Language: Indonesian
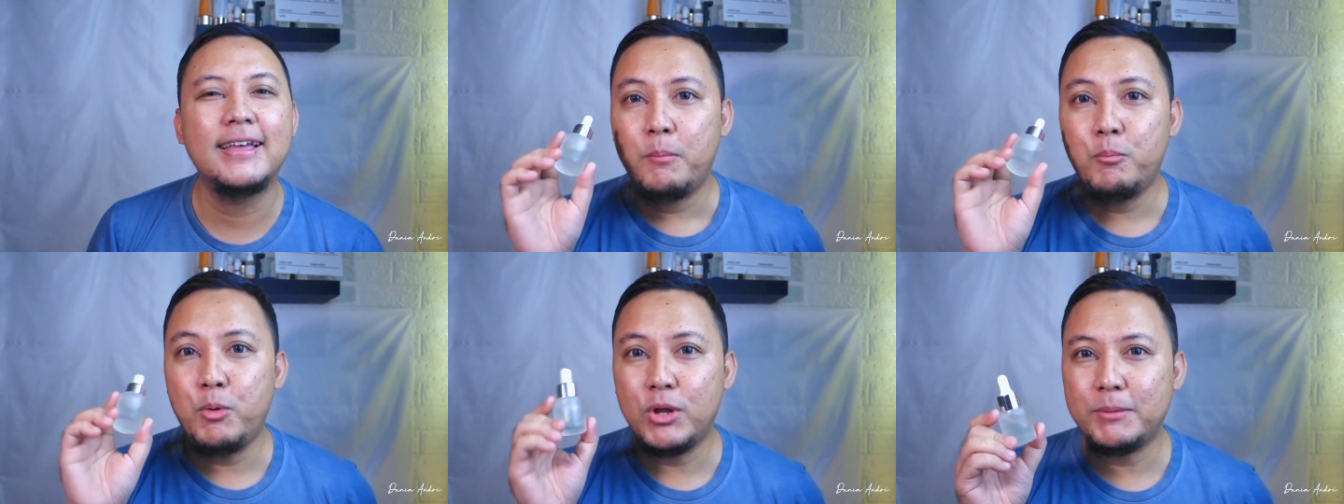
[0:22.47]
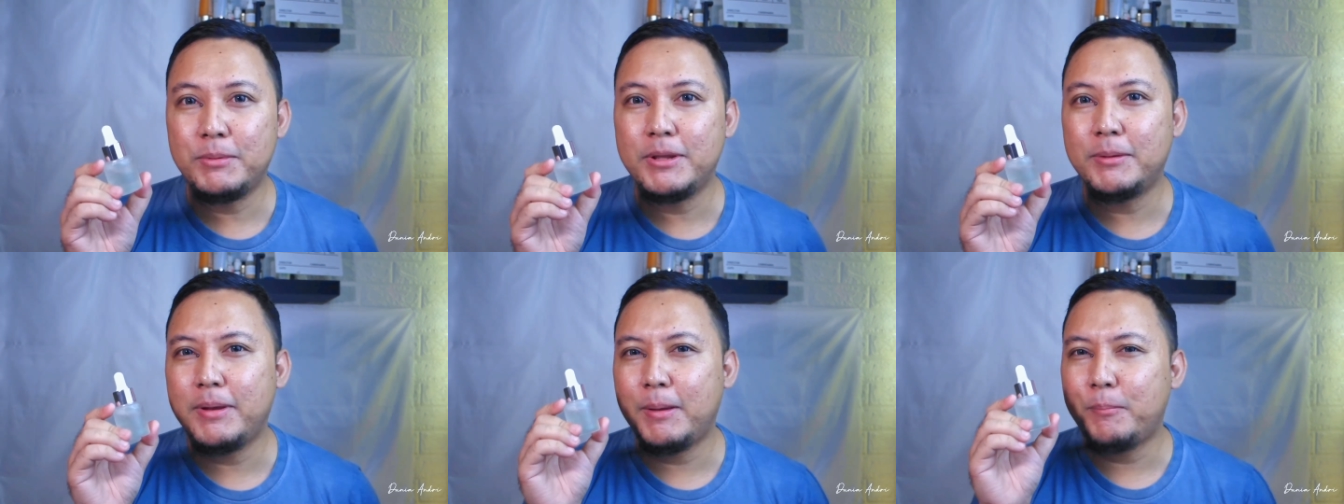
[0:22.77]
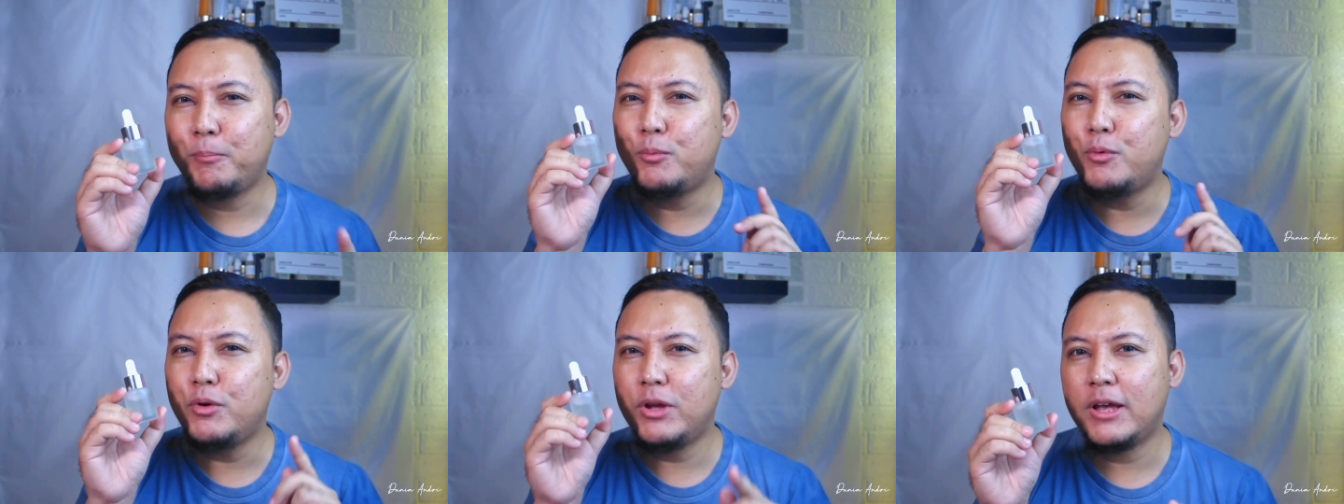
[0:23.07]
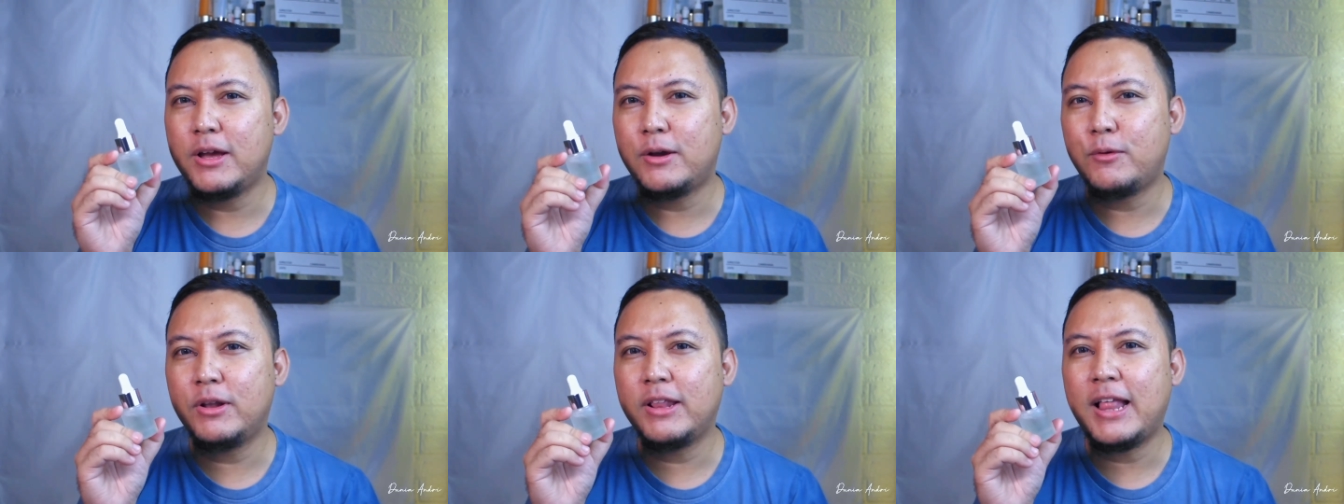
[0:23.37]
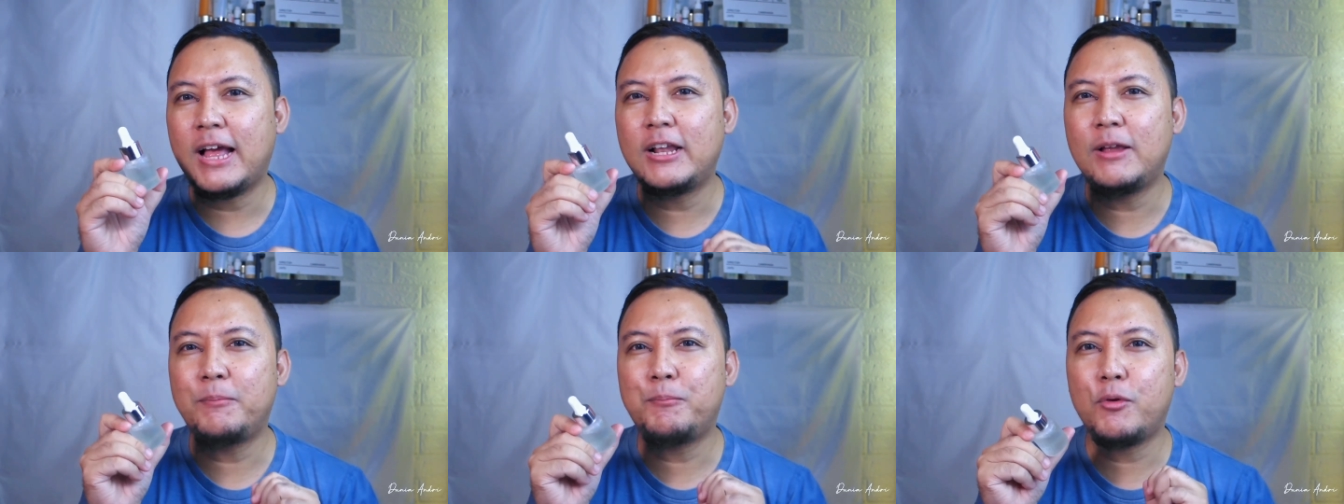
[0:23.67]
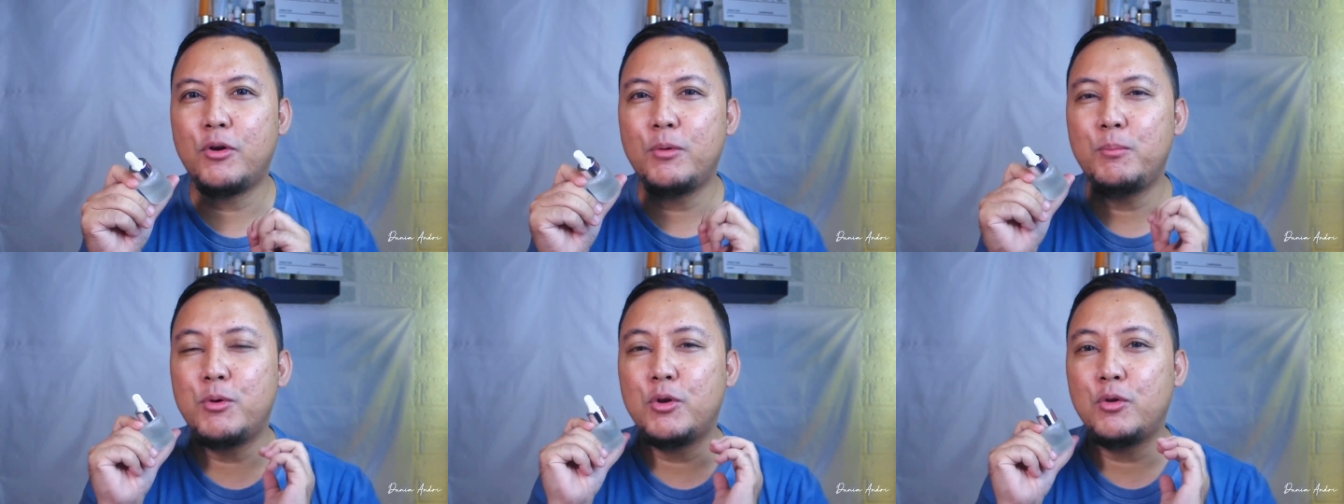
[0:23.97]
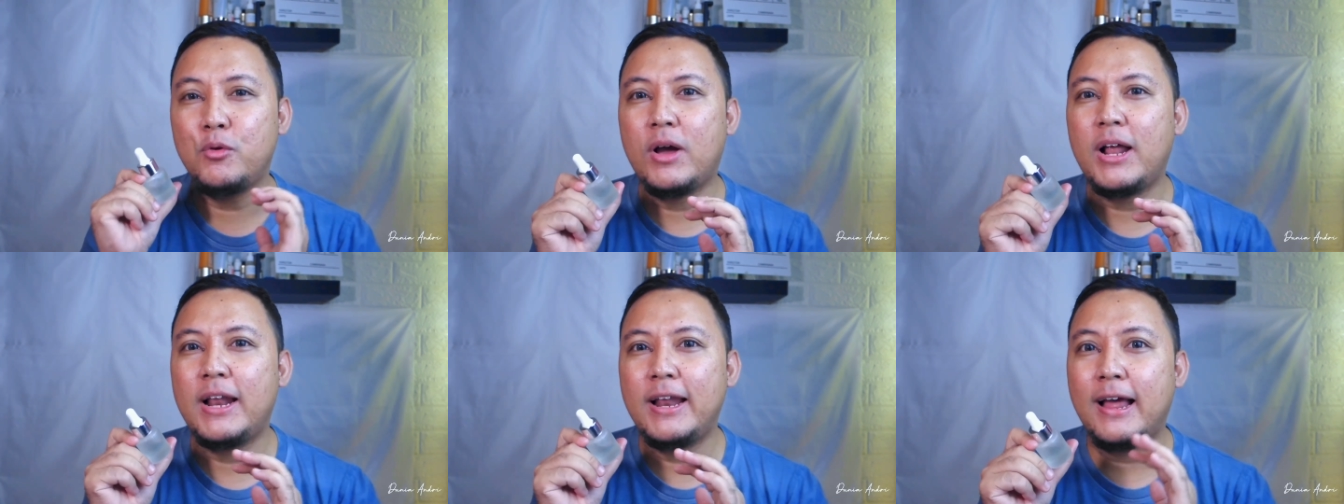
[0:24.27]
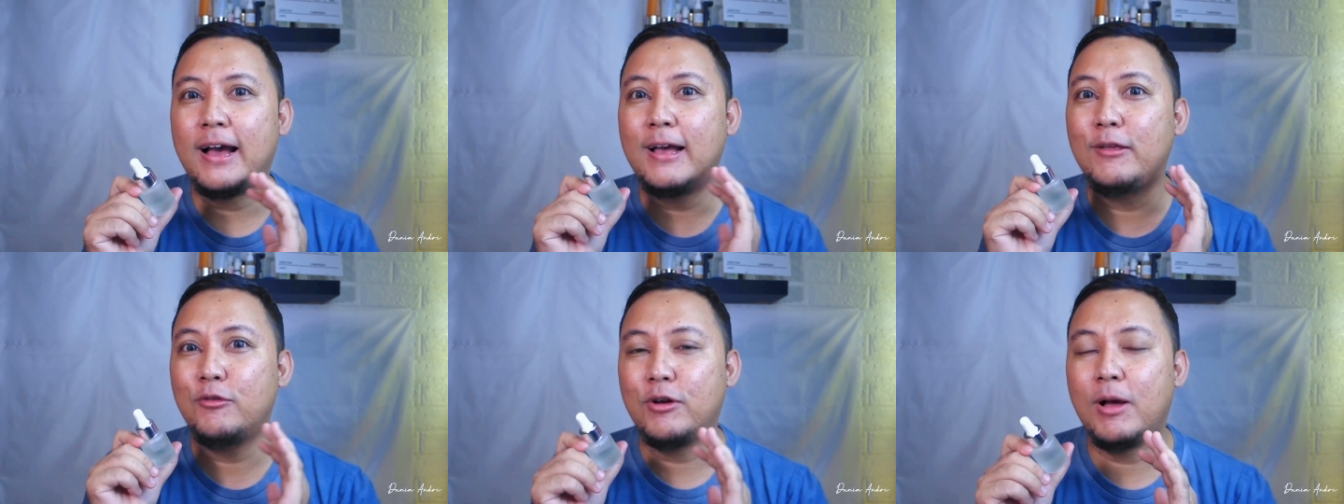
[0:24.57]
Buat teman-teman yang punya kulit acne prone menurut gue kalian akan